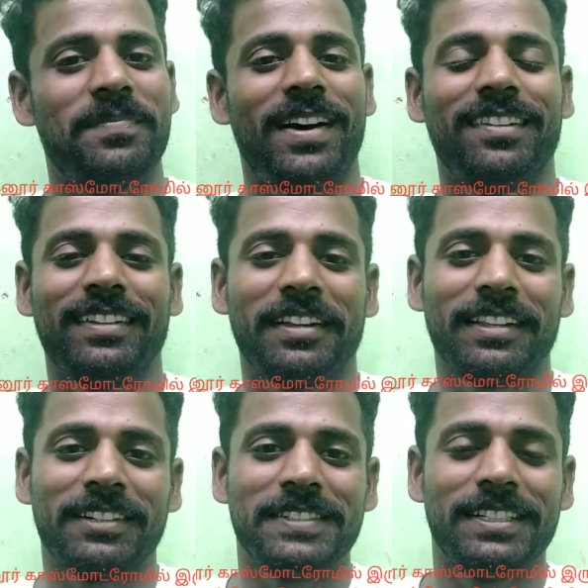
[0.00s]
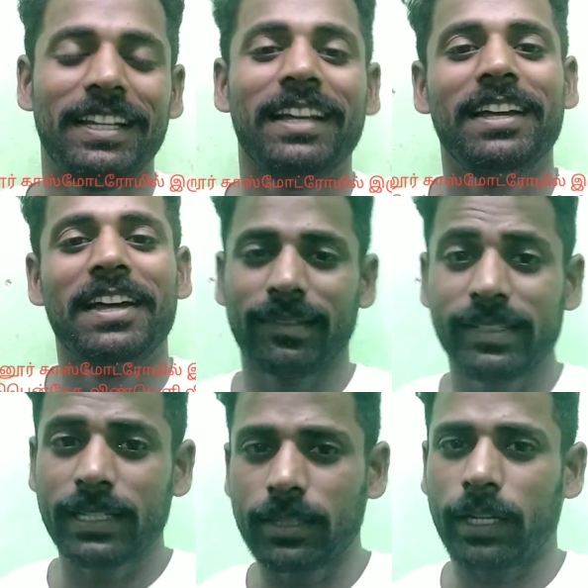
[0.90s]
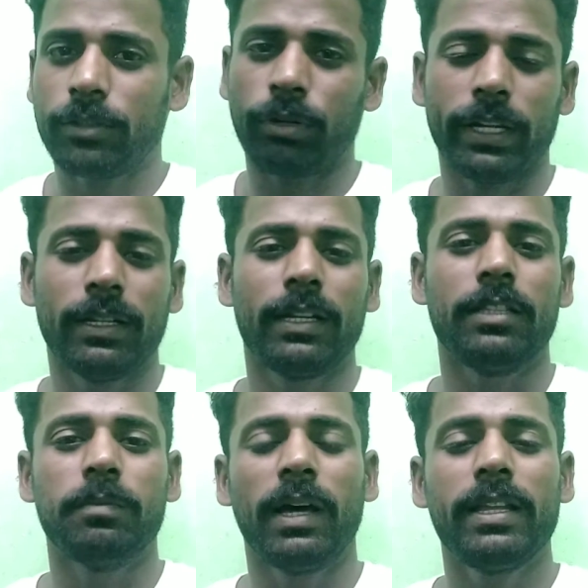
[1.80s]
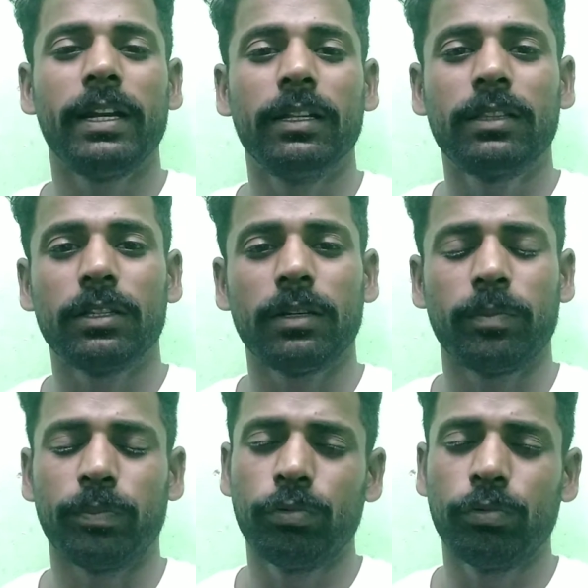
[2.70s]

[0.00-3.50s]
மாசான ரஷ்ய திரைத்துறையினர் இது மாதிரி எடுத்தது